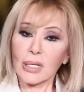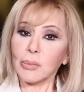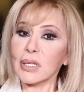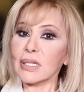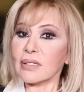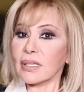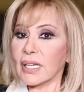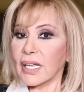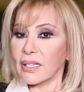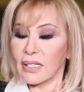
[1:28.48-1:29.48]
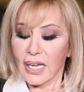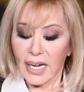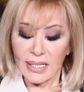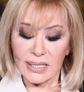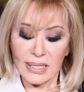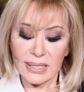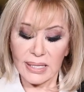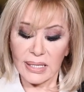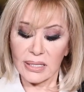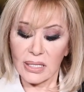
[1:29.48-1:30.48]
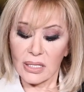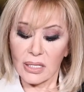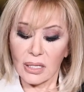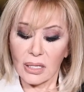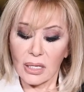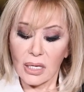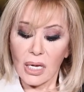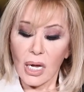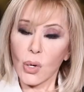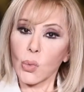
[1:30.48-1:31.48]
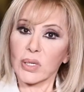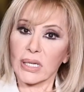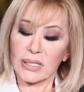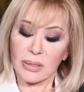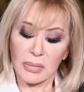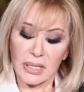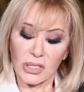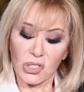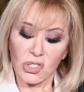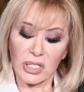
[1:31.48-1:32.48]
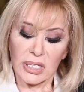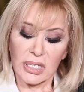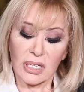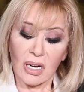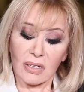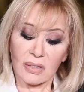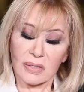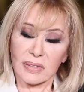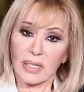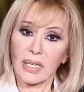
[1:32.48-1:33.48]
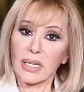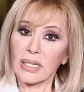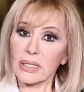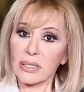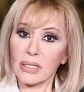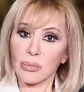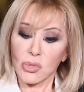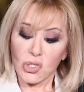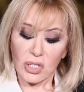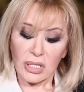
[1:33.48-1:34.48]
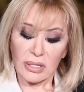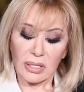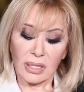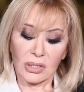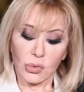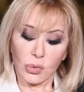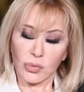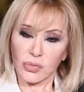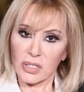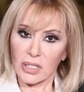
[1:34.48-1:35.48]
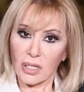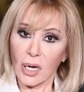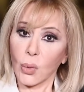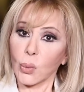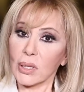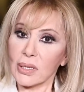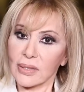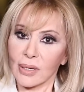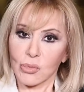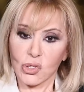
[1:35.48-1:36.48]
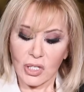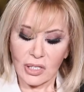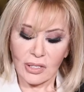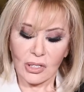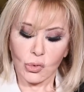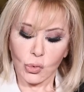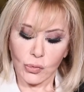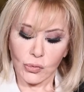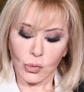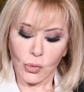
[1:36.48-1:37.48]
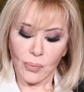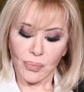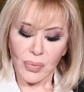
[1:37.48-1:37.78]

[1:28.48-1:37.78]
يمكن تتلقي يا عزيزتي هدية أو يقدم لك الشريك عرض أنت مش قادرة ترفضيه أو أنت مش قادر ترفضه